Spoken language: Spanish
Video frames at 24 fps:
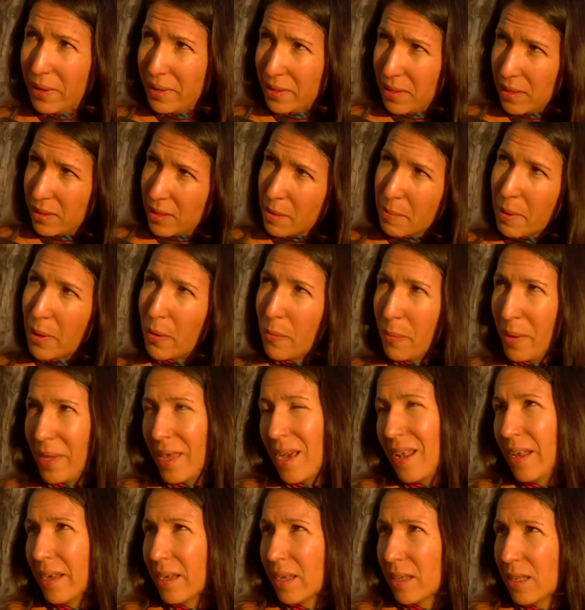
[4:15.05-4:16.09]
el sistema de
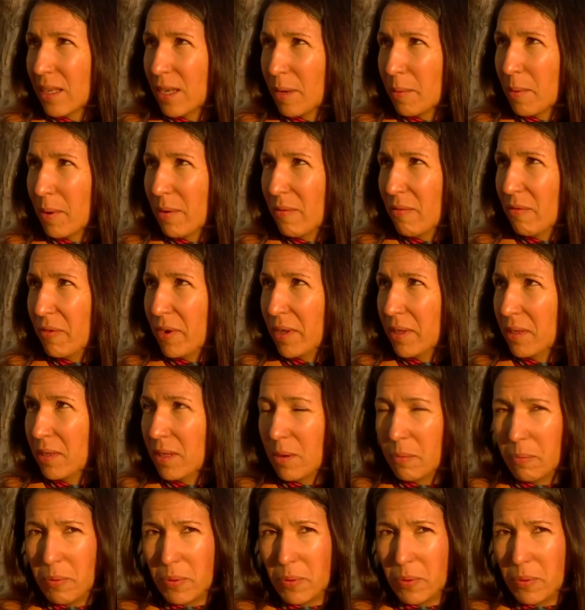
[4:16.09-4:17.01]
humedales que tenemos enfrente,